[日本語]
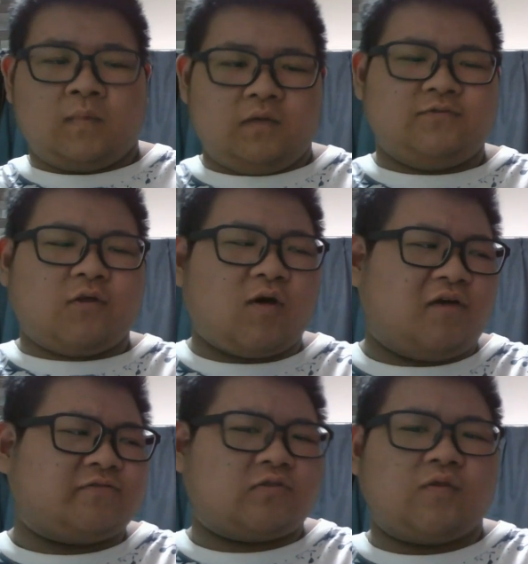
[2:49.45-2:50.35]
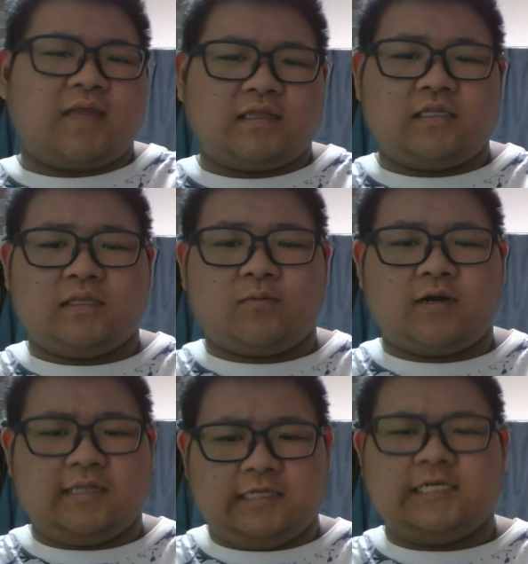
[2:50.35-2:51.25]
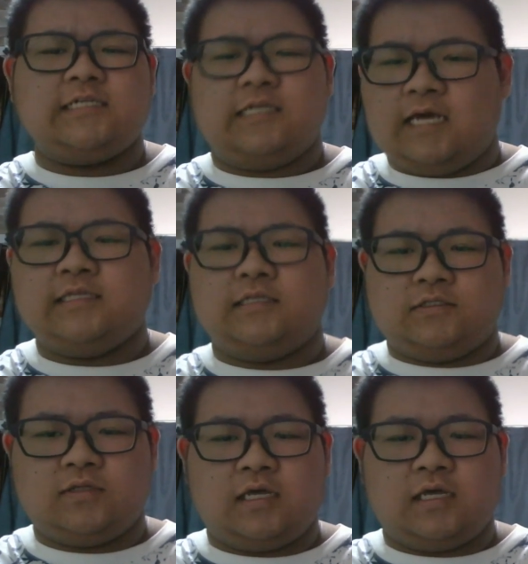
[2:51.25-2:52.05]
うん、布団が吹っ飛んだって言ってもこれはダジャレじゃないんですよ。